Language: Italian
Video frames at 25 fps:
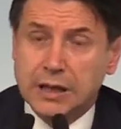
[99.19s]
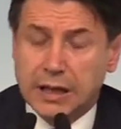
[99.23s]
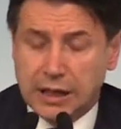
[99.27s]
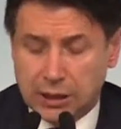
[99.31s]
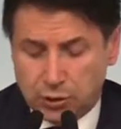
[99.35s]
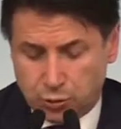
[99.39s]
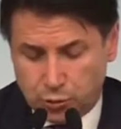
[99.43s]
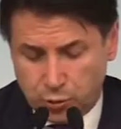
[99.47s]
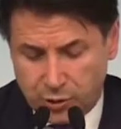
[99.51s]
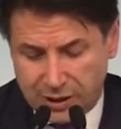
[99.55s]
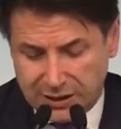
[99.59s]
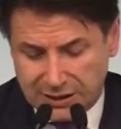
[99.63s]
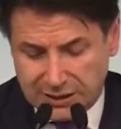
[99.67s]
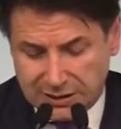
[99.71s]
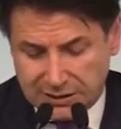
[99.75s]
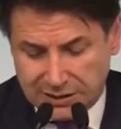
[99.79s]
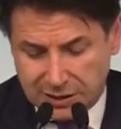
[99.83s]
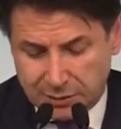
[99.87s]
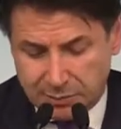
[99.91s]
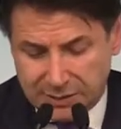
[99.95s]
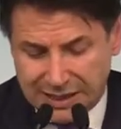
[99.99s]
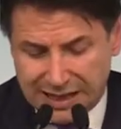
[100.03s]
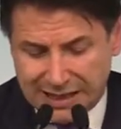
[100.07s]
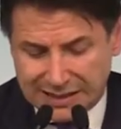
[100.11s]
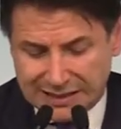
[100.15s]
alcune
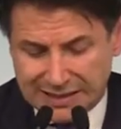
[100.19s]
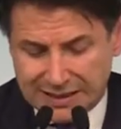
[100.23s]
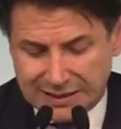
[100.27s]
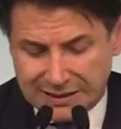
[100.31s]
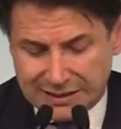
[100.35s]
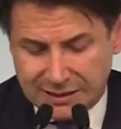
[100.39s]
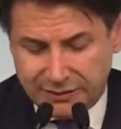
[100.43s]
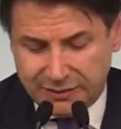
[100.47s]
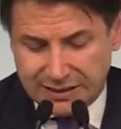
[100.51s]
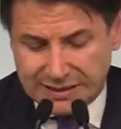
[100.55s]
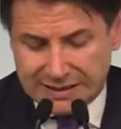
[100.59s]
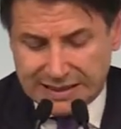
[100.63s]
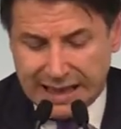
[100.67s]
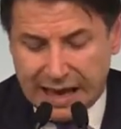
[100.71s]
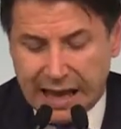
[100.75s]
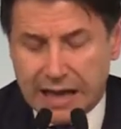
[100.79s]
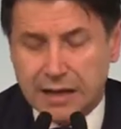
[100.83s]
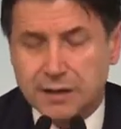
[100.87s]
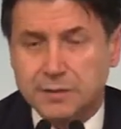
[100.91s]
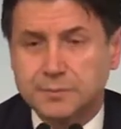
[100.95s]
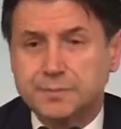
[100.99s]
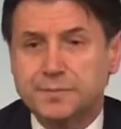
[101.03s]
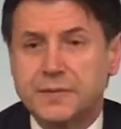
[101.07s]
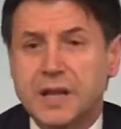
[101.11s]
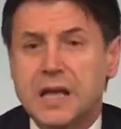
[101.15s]
determinate attività.